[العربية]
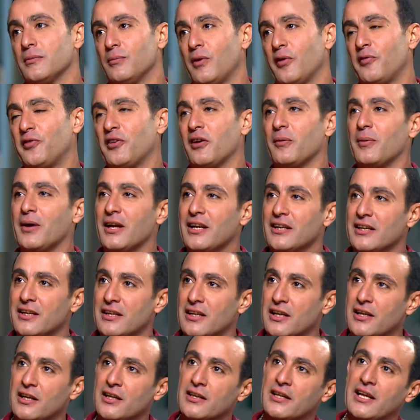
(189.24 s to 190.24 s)
مافيا بقى
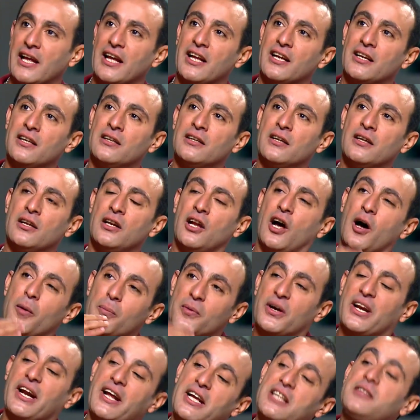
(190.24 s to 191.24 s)
اللي كان
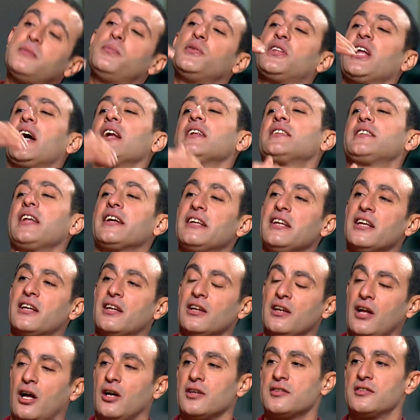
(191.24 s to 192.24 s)
الابجريد بتاع
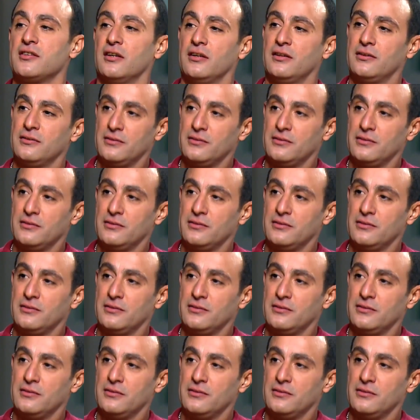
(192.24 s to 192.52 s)
التكنيك اللي حصل